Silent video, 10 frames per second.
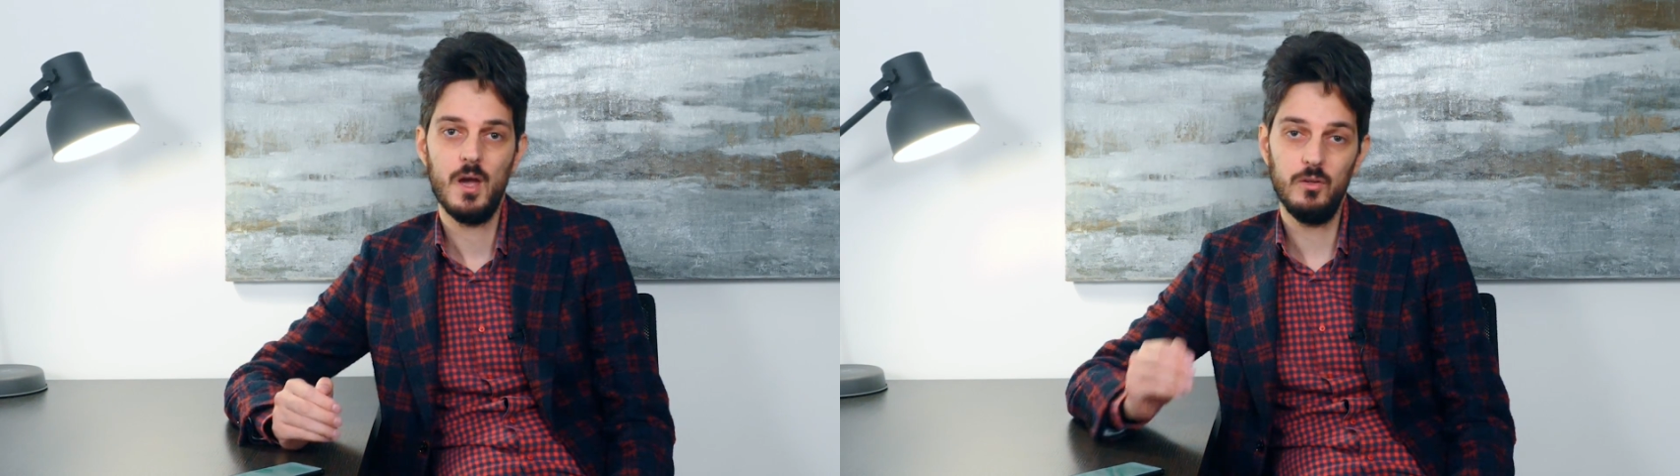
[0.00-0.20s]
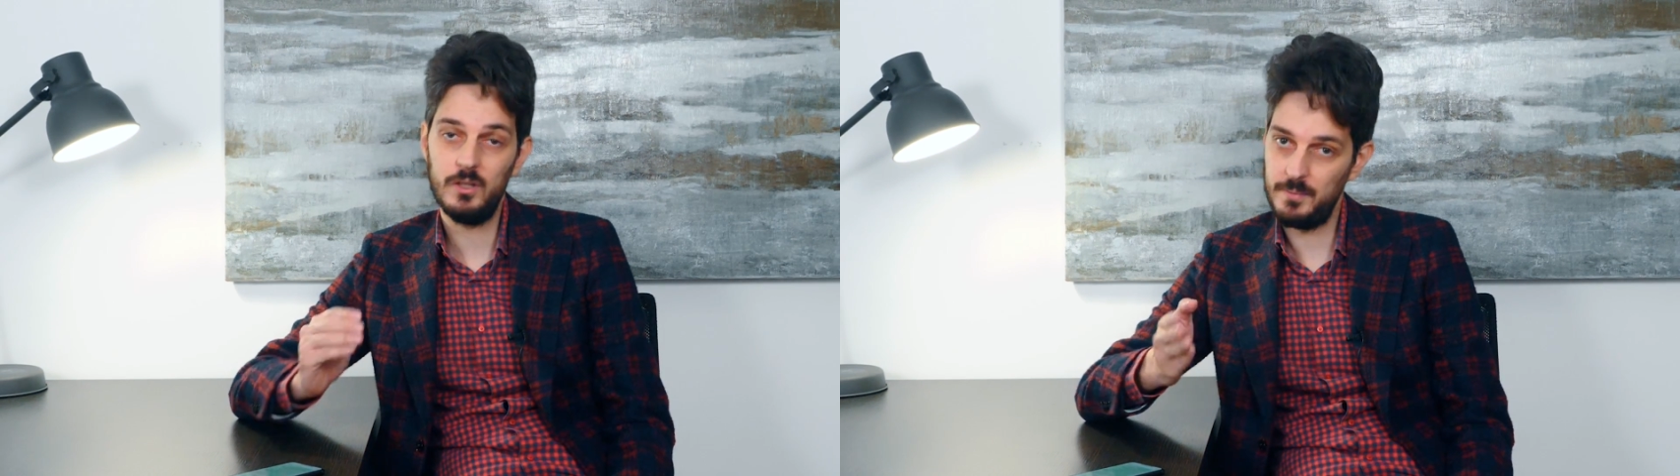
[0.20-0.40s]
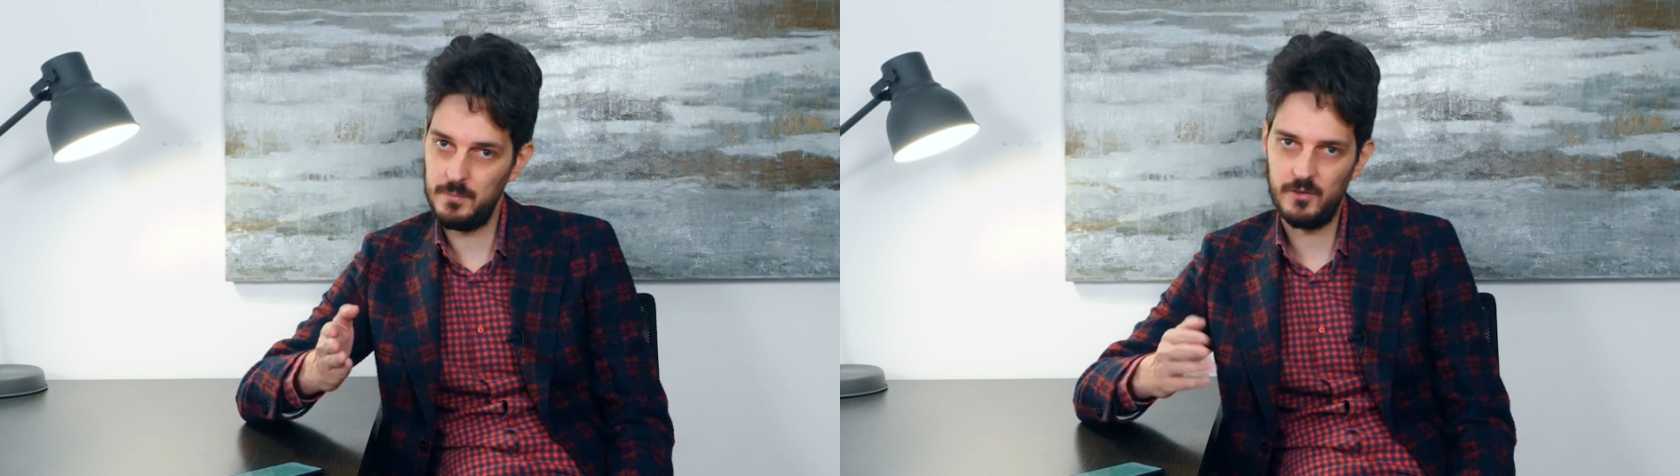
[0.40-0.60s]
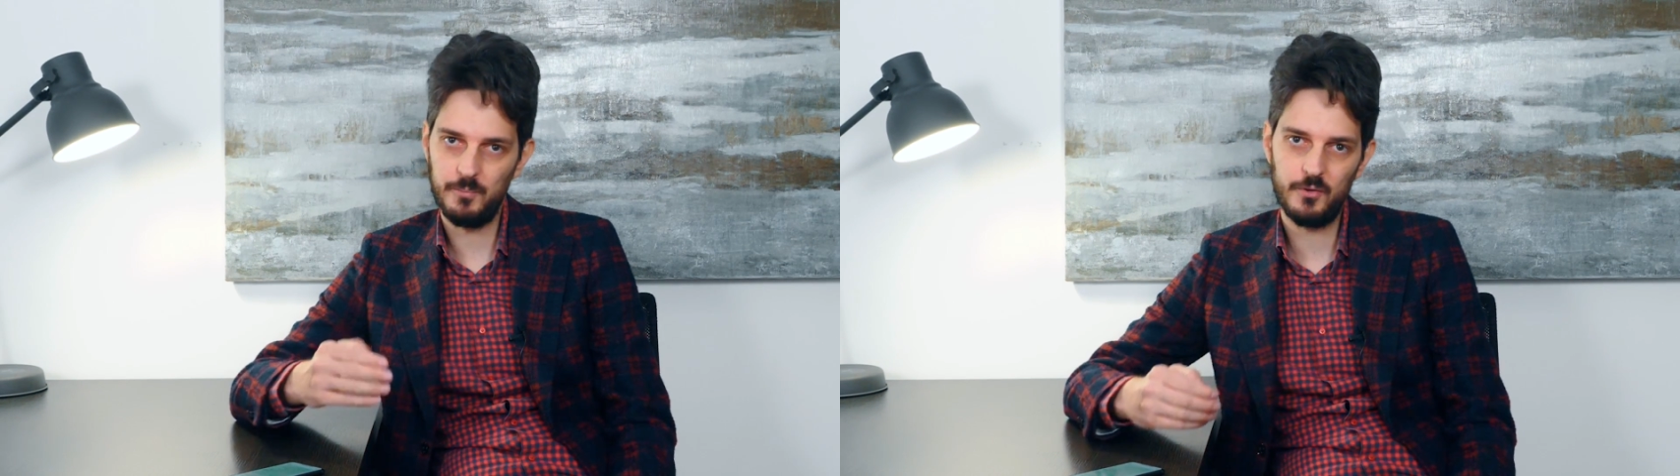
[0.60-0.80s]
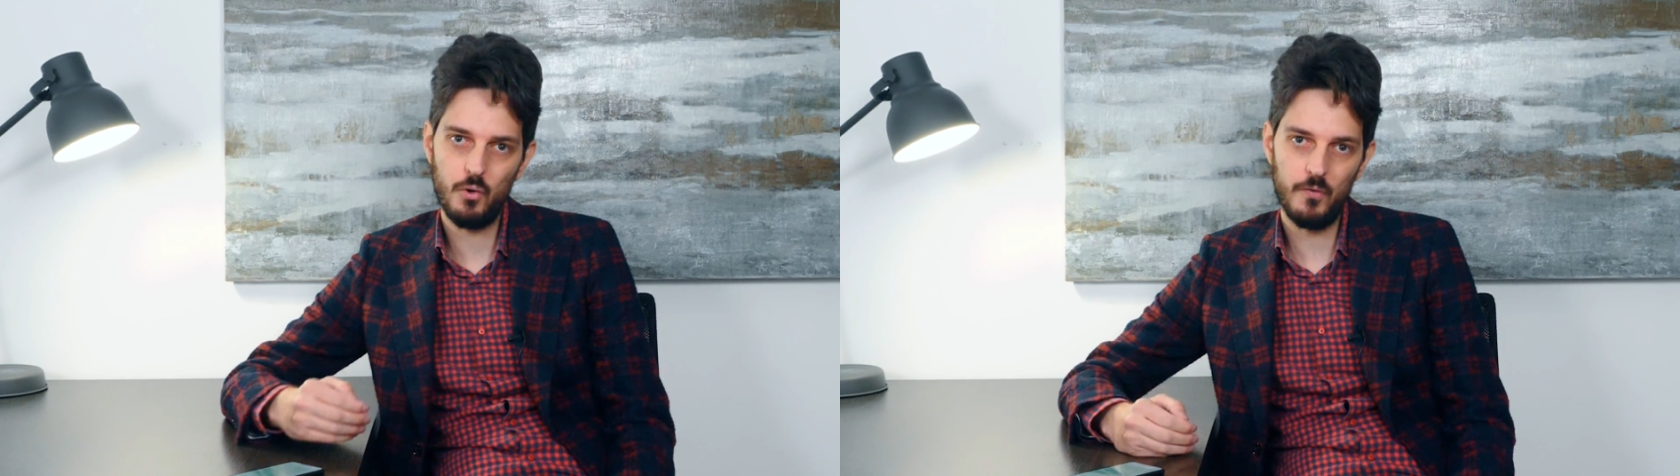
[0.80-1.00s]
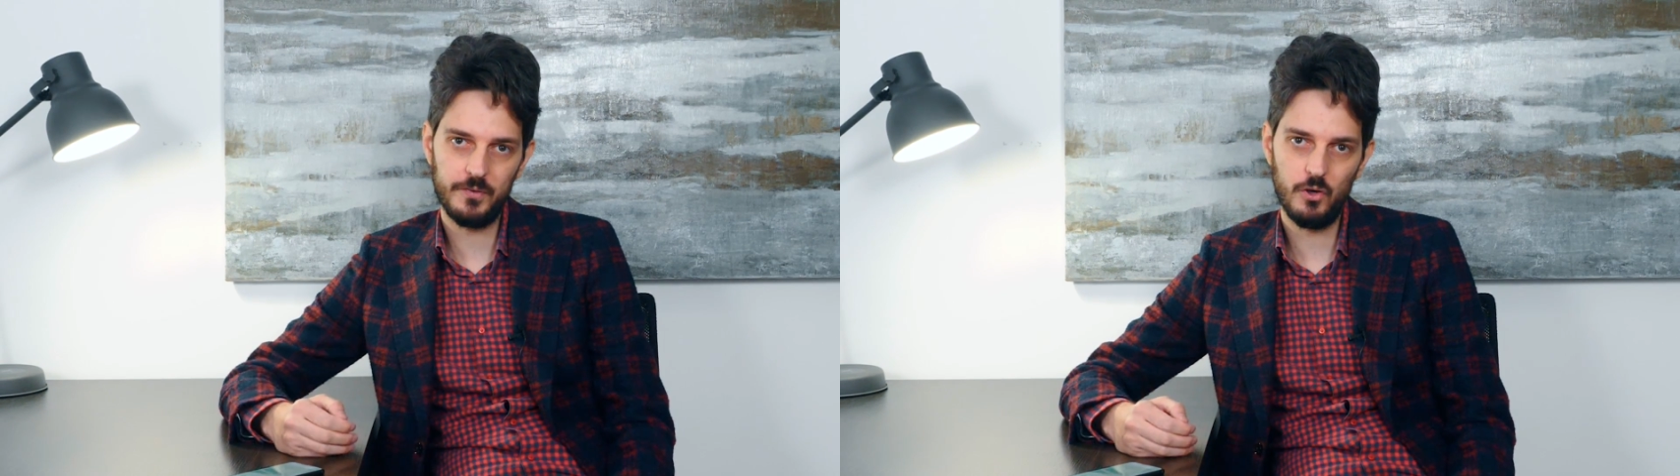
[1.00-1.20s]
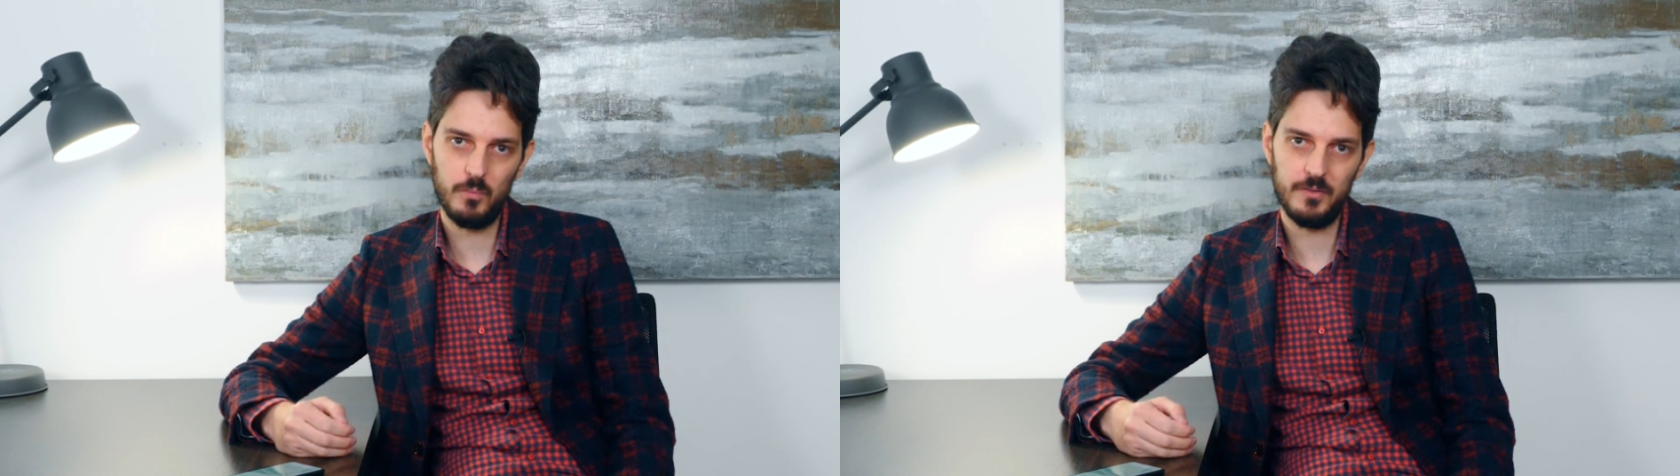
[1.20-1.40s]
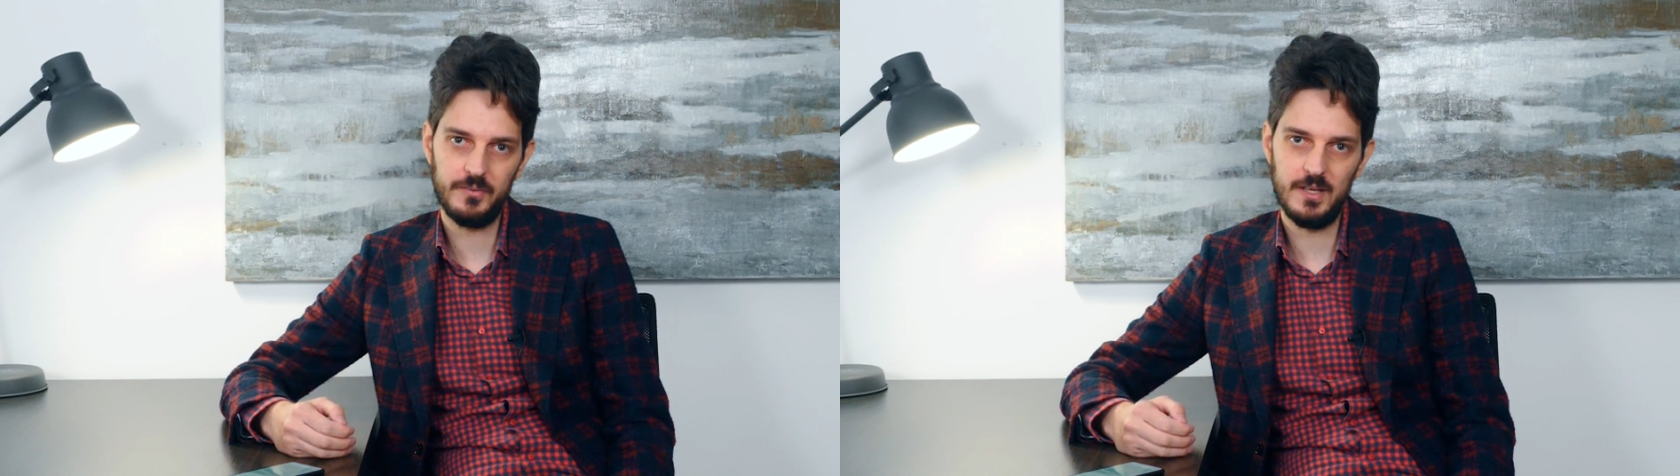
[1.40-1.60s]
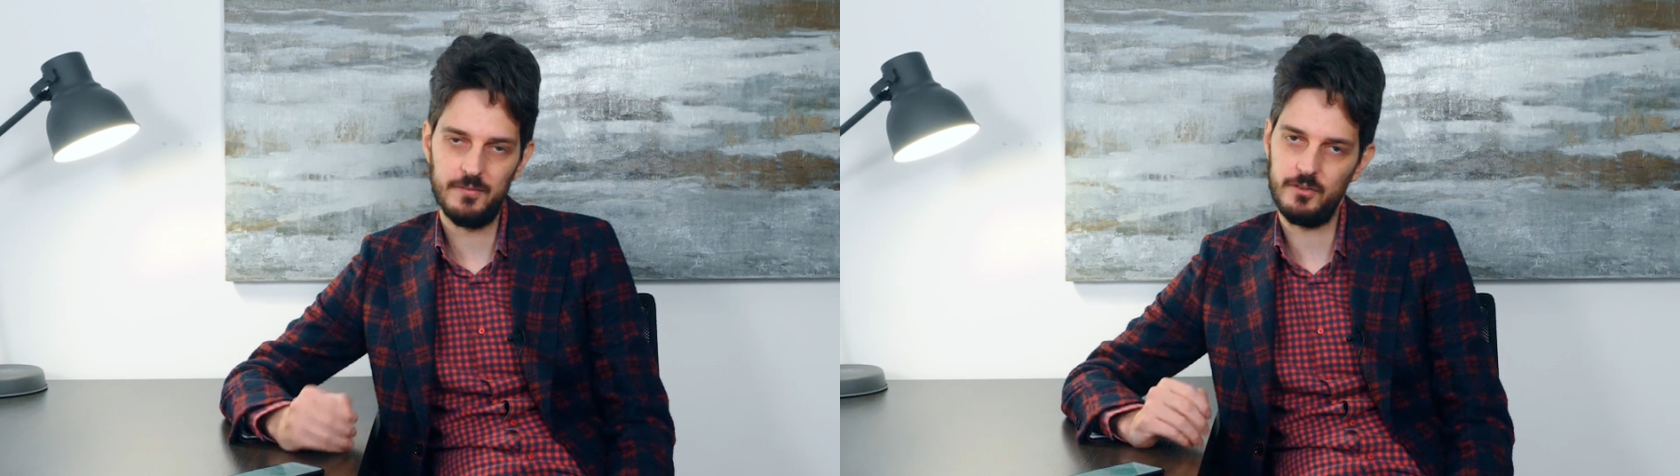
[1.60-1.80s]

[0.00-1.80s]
Ну, например, в Псковской области Лев